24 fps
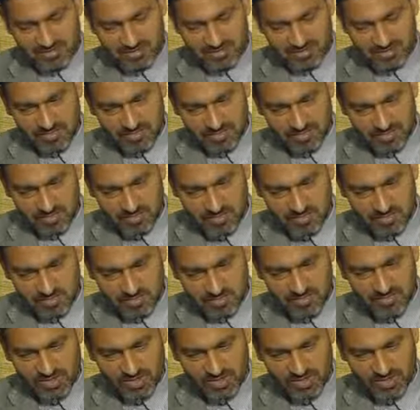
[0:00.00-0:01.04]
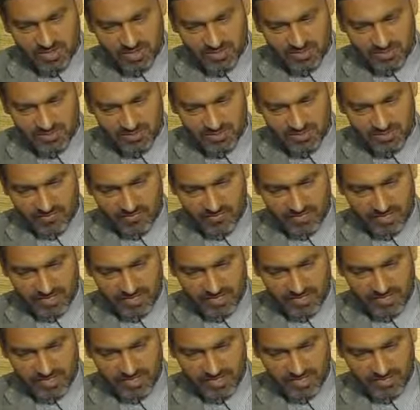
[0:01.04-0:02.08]
Mesih-i Maud Aleyhisselatü Vesselam,
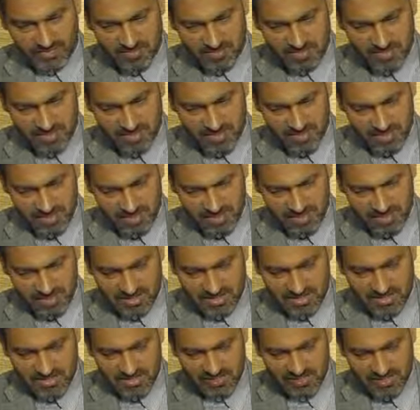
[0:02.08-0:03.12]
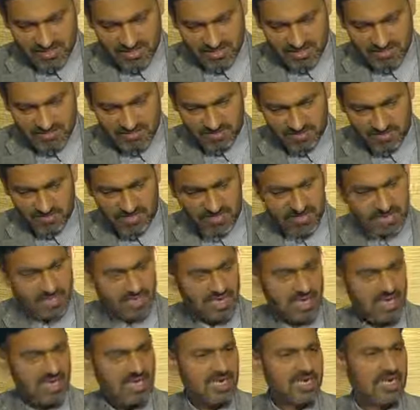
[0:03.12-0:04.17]
vaat edilen Mesih Aleyhisselatü dedi
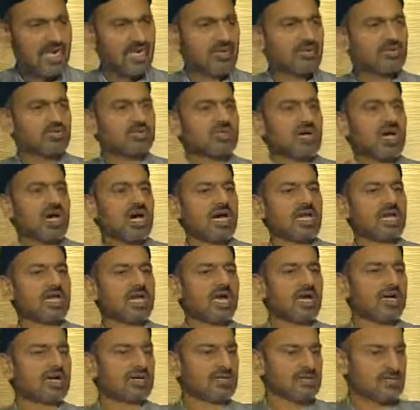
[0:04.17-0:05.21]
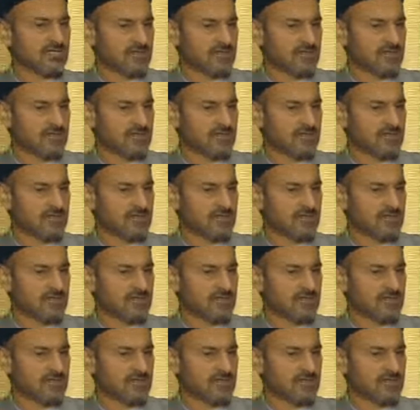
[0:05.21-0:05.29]
ki Allahu Teala